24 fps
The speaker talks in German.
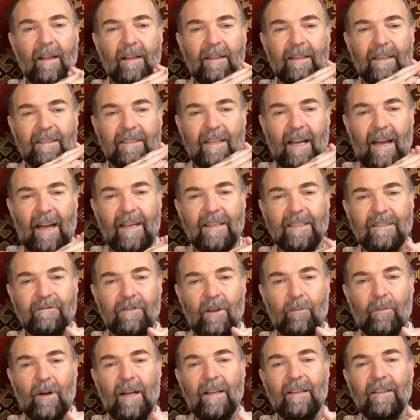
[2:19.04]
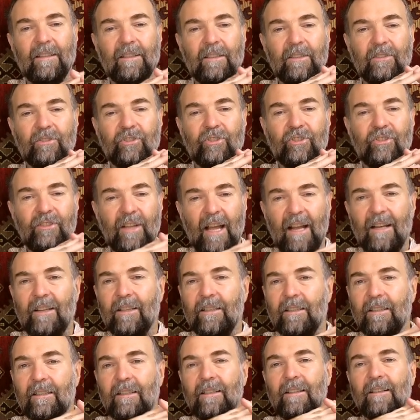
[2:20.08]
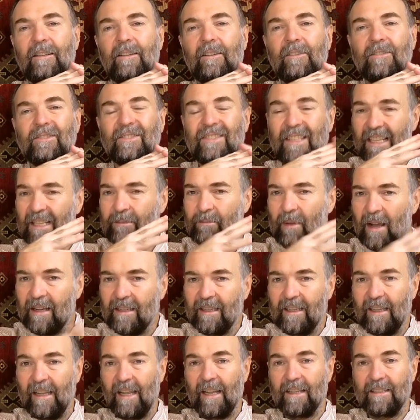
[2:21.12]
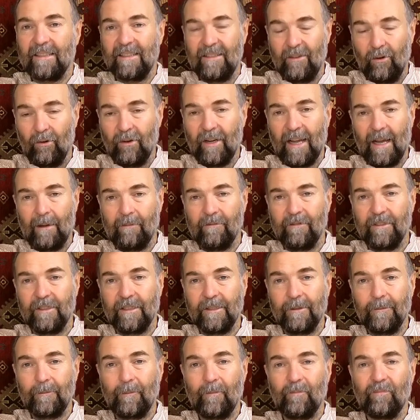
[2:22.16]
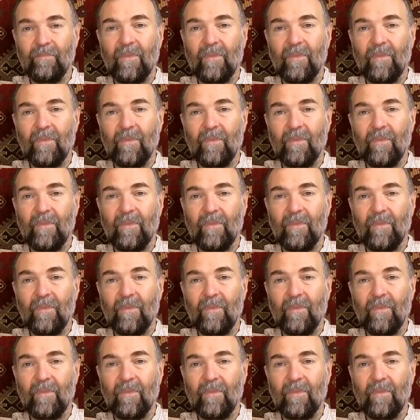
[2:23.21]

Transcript: Das heißt, wenn man eine schnelle, sichtbare Reaktion haben will,